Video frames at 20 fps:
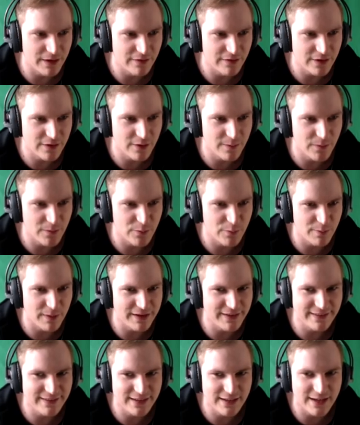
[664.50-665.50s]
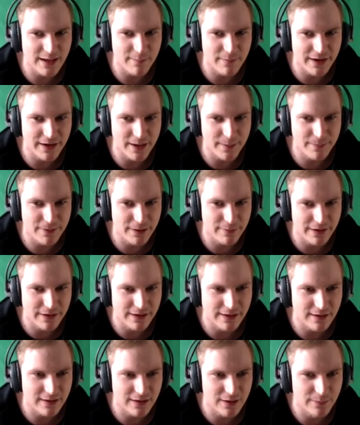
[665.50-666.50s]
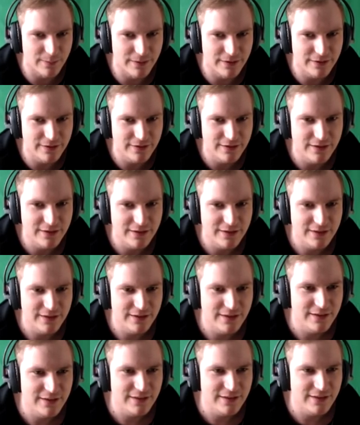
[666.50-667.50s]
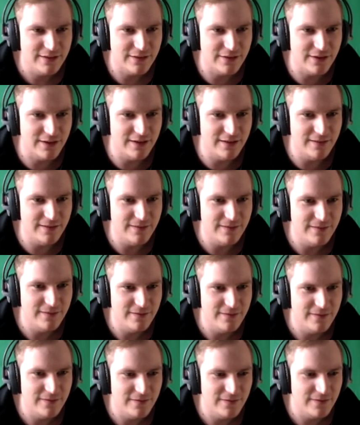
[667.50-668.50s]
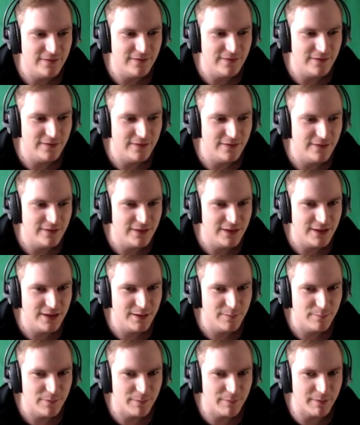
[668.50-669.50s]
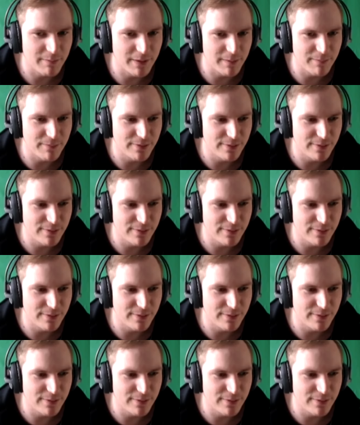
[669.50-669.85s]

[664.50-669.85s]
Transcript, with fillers: Wir kommen... Wobei, die sehen ja meinen HP-Balken, glaube ich. Oder? Bababab.